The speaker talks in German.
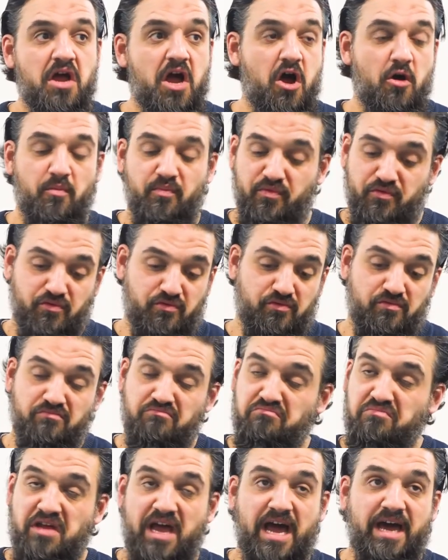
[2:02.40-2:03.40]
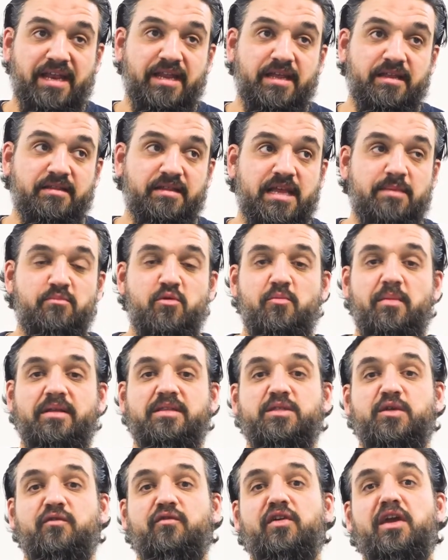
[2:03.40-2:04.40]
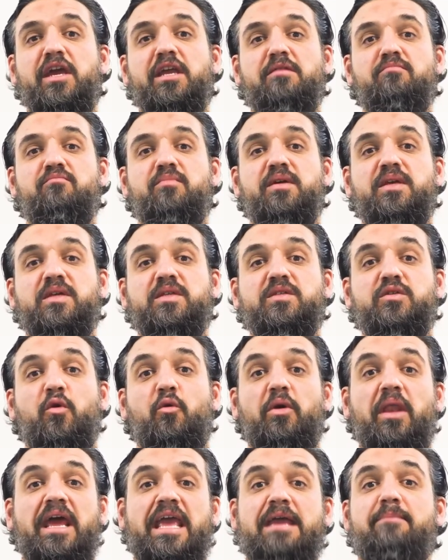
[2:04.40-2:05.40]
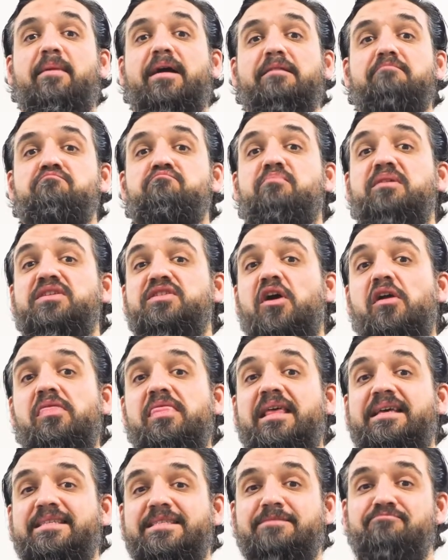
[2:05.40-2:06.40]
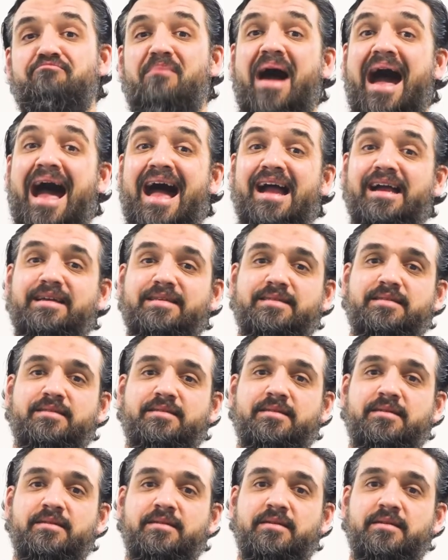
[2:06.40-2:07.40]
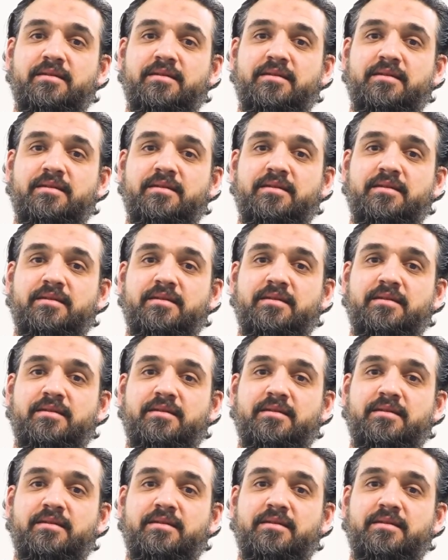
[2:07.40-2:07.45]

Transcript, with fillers: ob du gerade in dem Moment zufrieden bist oder jemanden besonders magst.